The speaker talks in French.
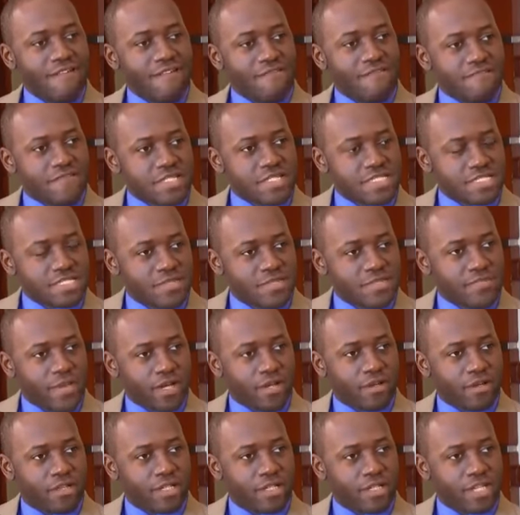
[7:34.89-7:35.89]
investie
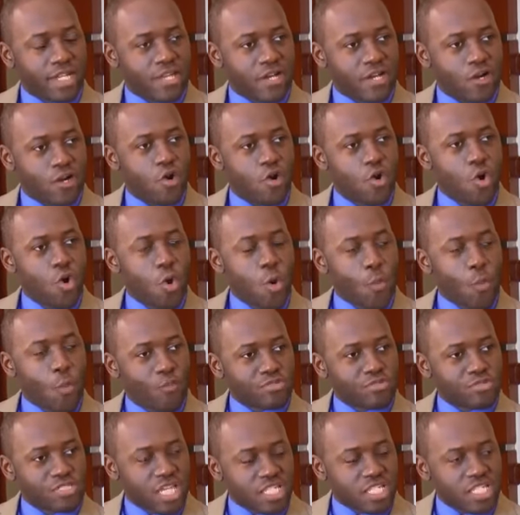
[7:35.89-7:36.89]
par un client
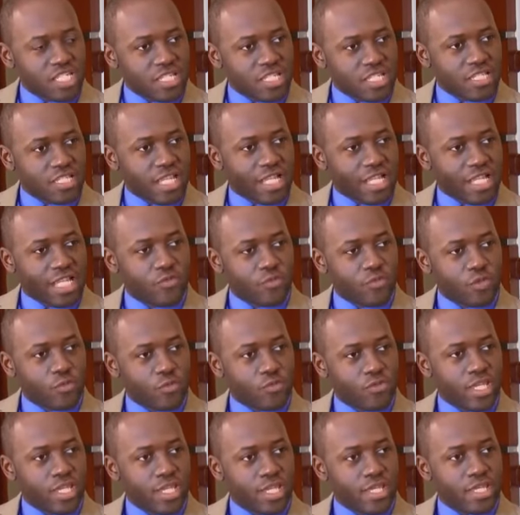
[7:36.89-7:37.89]
pour s'acheter des
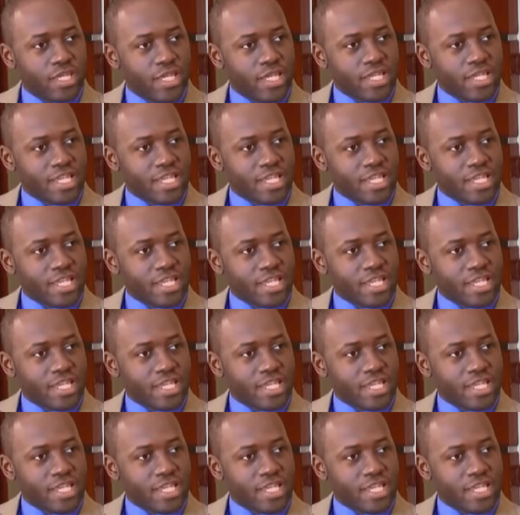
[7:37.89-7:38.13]
crypto-monnaies.